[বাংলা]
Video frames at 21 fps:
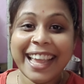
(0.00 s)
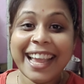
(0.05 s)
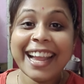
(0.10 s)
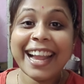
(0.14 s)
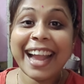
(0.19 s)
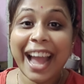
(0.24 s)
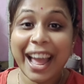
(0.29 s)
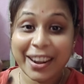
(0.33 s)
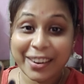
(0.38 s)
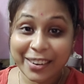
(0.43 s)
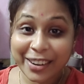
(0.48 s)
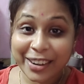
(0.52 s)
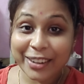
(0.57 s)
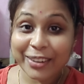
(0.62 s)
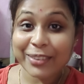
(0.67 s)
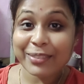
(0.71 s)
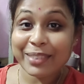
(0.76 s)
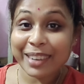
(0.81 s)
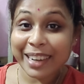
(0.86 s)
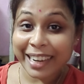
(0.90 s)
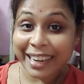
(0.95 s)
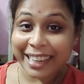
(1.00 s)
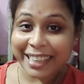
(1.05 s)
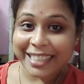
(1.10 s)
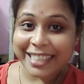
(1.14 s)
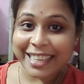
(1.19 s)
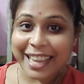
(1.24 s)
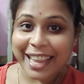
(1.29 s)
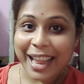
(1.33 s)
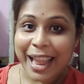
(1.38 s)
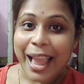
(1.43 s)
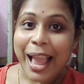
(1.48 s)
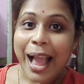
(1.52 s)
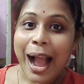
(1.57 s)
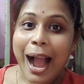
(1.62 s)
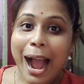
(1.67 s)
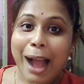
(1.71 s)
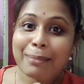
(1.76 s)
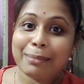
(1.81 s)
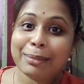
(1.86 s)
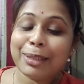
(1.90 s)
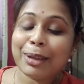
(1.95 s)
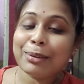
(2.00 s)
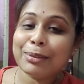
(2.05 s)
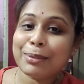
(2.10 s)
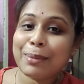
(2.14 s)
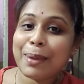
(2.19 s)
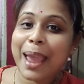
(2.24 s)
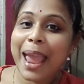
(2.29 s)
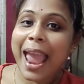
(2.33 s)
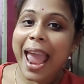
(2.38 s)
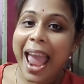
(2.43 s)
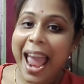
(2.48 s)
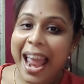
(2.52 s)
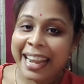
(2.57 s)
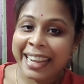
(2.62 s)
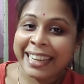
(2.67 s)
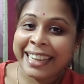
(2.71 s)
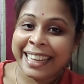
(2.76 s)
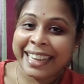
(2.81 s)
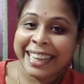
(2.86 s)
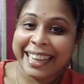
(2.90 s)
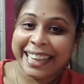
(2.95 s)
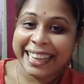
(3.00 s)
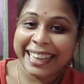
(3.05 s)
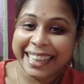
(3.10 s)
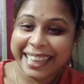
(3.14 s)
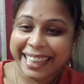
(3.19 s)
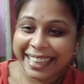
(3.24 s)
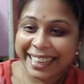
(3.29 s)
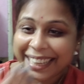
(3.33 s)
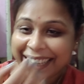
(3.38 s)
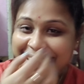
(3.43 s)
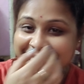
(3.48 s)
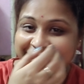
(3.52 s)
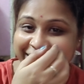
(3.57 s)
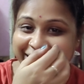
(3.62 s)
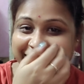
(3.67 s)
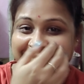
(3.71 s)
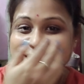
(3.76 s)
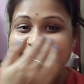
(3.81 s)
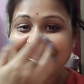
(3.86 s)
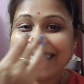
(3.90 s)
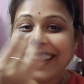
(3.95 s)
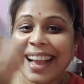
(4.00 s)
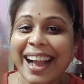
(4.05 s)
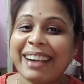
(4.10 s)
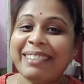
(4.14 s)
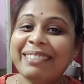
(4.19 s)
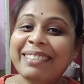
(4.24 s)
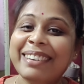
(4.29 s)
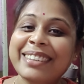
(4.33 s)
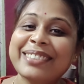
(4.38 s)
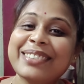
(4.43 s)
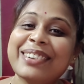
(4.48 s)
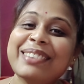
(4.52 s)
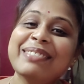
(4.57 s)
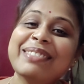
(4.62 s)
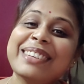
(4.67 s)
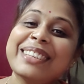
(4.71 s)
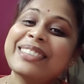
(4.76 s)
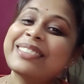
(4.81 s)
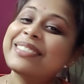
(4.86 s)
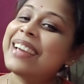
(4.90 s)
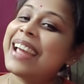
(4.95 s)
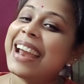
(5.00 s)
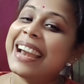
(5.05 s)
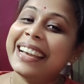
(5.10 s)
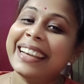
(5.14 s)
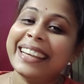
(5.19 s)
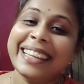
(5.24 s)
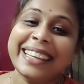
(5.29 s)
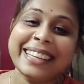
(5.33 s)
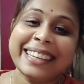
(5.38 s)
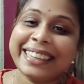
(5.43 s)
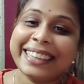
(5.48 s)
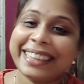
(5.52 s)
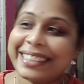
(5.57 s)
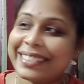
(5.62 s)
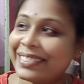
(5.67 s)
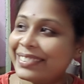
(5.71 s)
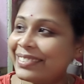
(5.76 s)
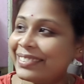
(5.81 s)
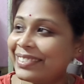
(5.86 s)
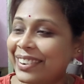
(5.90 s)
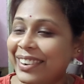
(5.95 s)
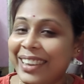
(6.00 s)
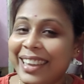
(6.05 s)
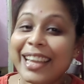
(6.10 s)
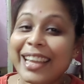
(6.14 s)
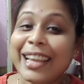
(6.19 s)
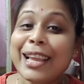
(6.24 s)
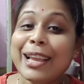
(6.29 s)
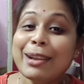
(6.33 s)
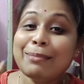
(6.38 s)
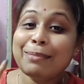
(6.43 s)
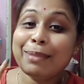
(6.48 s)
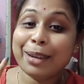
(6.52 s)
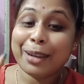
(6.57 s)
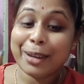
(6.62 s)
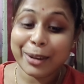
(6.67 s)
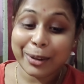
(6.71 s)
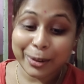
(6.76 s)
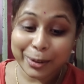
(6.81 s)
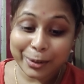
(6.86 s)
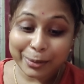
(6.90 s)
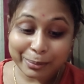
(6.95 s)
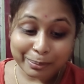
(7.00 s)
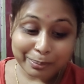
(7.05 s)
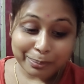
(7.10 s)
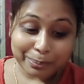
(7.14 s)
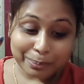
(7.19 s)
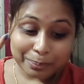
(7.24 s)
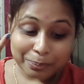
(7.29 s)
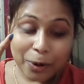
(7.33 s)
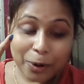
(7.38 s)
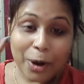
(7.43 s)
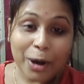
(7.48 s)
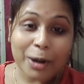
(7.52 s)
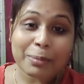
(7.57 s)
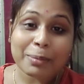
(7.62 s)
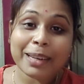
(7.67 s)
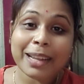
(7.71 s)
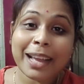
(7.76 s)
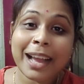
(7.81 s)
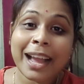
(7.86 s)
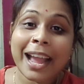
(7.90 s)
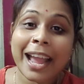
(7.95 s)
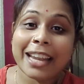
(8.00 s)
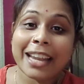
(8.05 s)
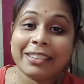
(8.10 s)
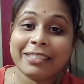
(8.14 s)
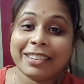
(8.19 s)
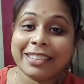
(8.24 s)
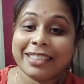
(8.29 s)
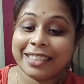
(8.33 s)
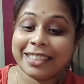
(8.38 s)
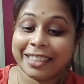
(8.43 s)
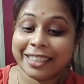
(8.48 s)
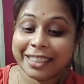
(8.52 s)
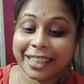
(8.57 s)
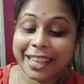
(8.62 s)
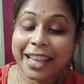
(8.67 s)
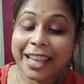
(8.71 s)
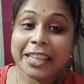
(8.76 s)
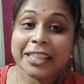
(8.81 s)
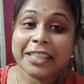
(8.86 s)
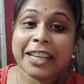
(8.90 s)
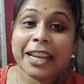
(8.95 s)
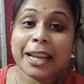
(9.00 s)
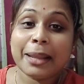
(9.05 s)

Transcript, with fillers: কারোর এরকম কেটেছে আমি সবসময় অ্যান্টি সেই জন্যে আমার সব কিছু অ্যান্টিক কিছু হয় মানে এরকম বড় বিনা অ্যানিভার্সারি ছেলে